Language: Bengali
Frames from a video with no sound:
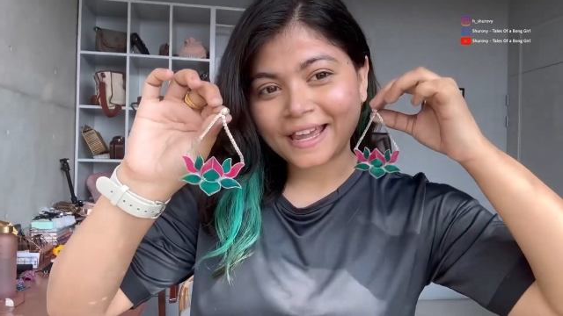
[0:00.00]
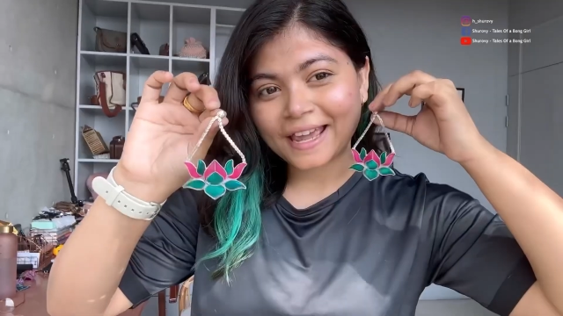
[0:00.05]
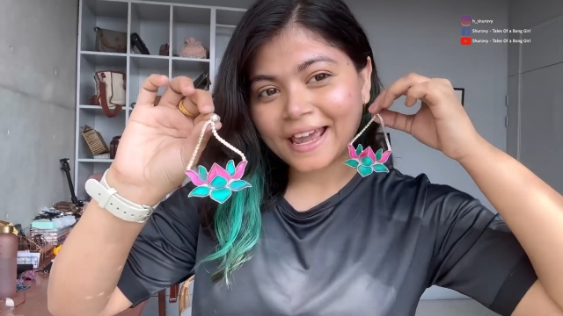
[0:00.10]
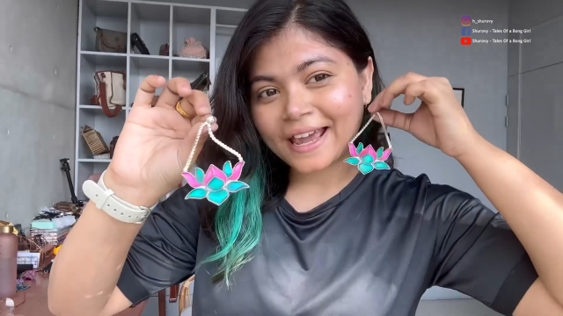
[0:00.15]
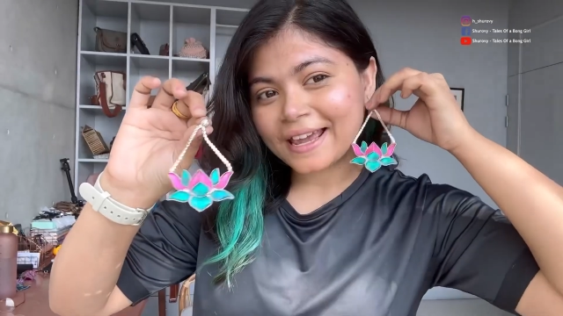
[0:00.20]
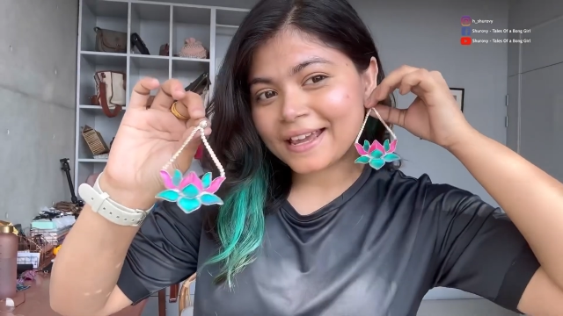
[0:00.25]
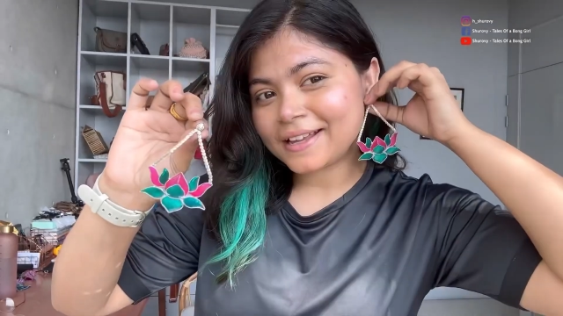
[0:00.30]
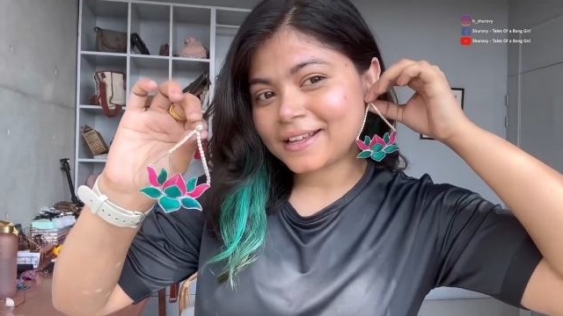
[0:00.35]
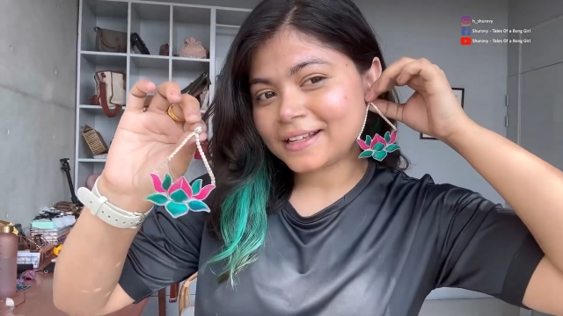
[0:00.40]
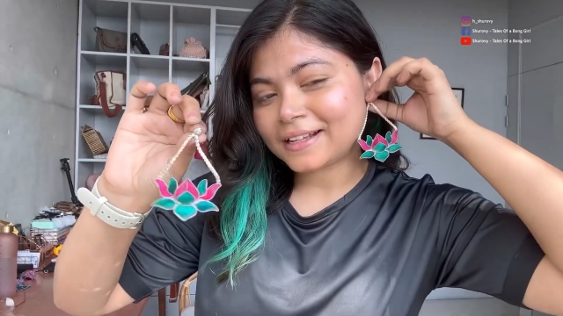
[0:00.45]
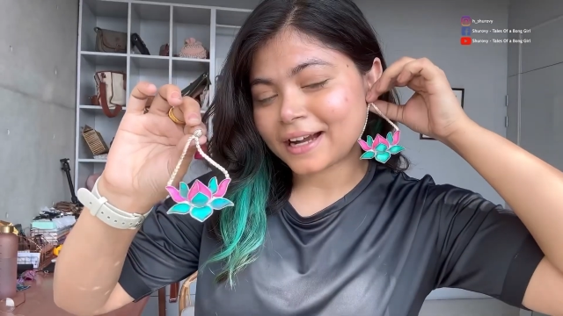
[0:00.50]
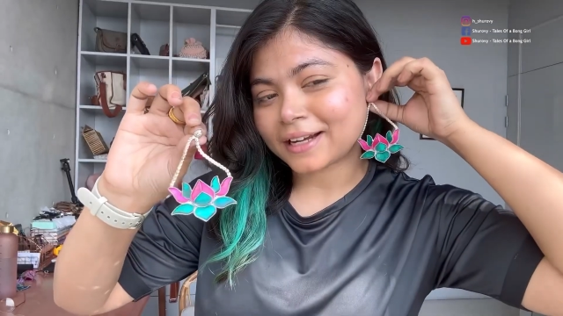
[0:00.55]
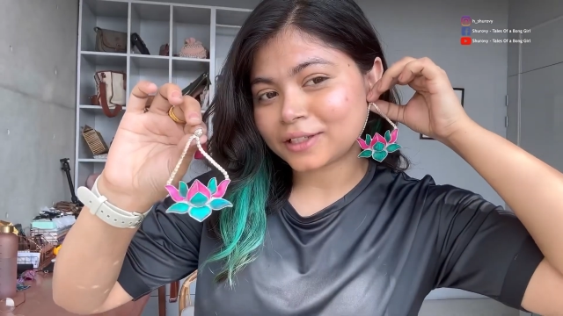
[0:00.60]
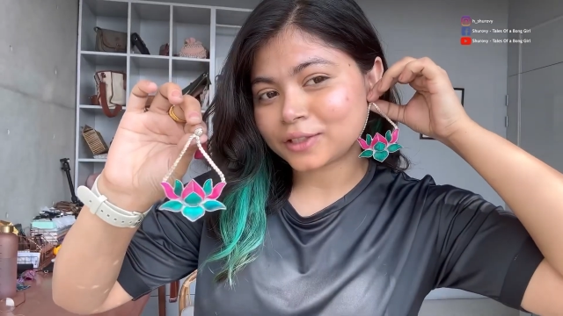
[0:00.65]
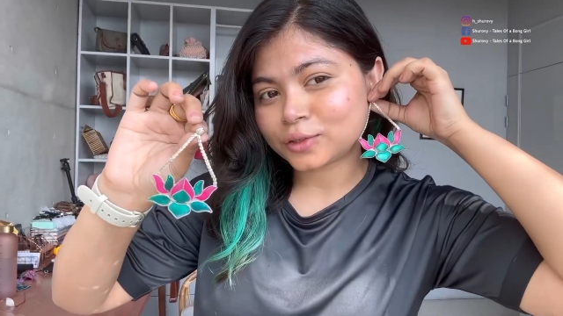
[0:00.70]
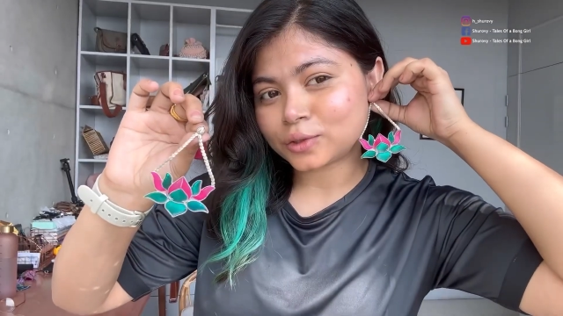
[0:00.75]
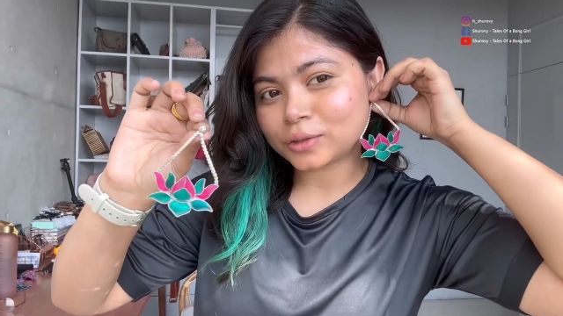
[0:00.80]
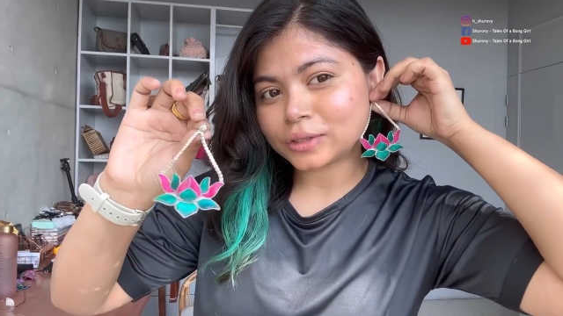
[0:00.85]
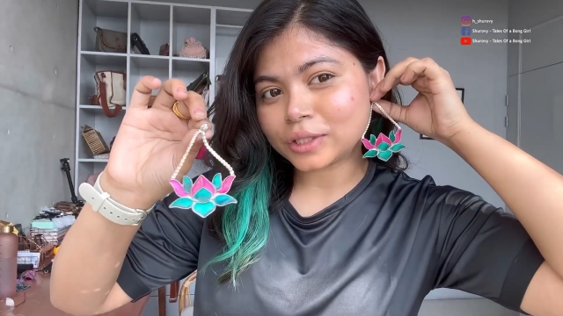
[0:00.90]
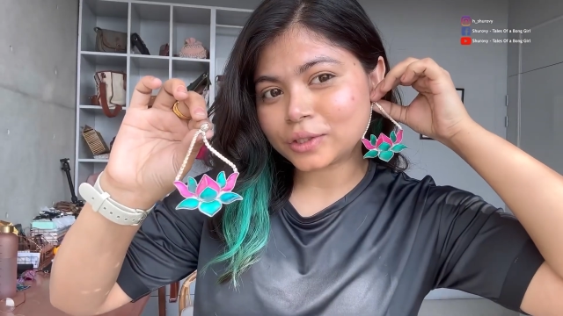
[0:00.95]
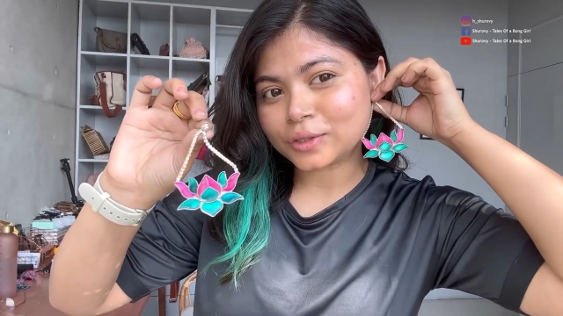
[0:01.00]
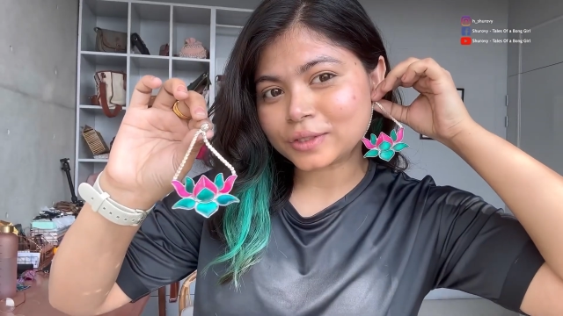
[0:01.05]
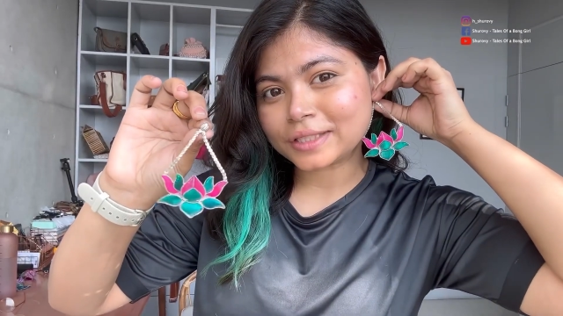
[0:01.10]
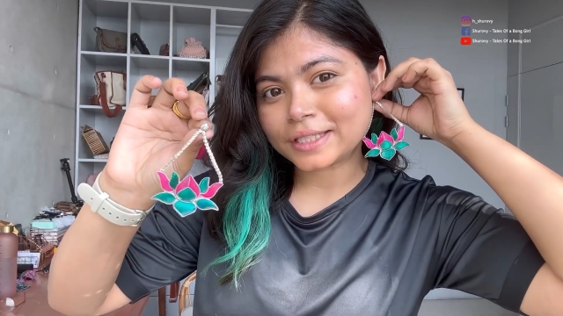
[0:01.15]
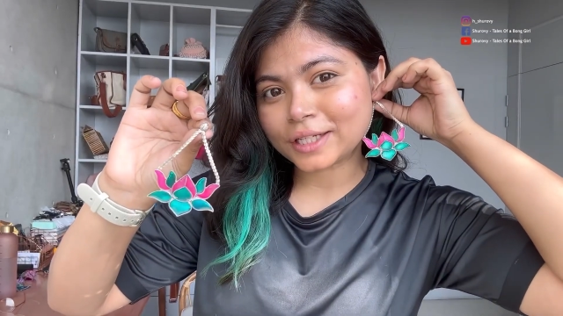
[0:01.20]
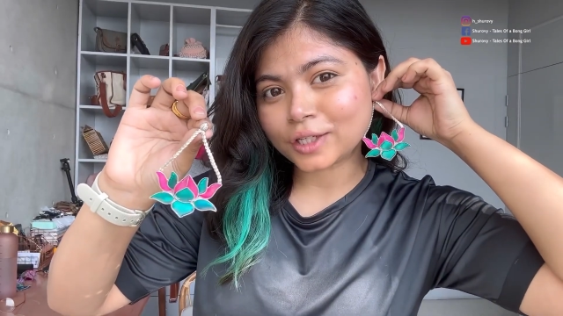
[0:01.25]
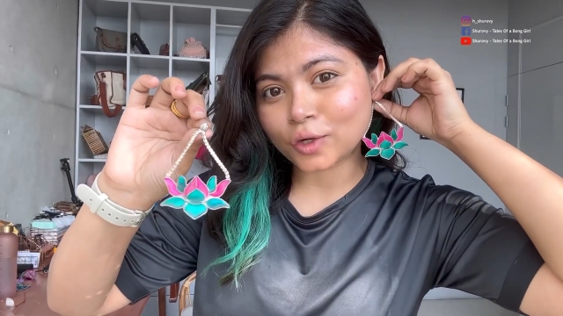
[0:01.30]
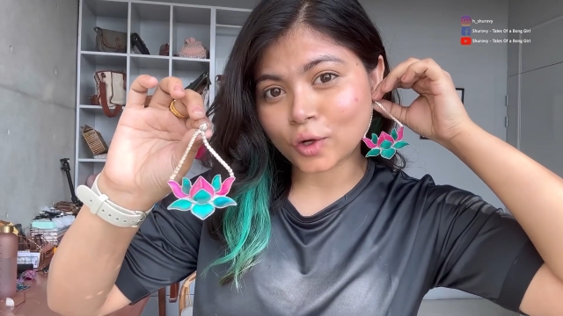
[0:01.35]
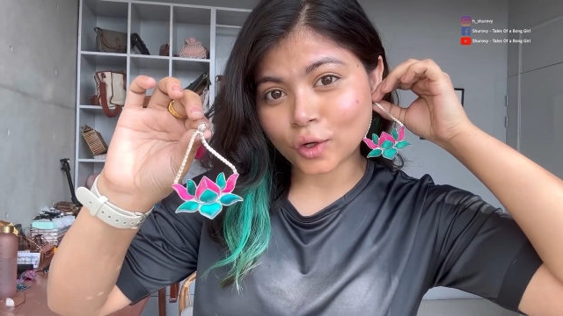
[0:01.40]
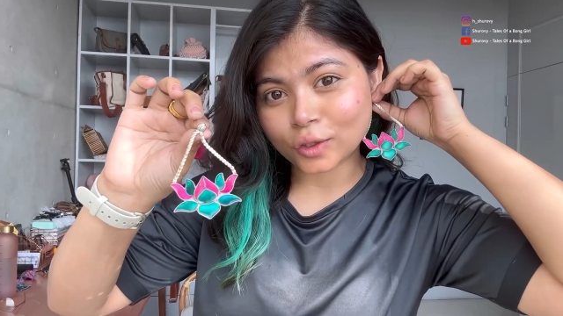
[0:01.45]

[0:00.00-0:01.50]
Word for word: এই কানের দুলটা হচ্ছে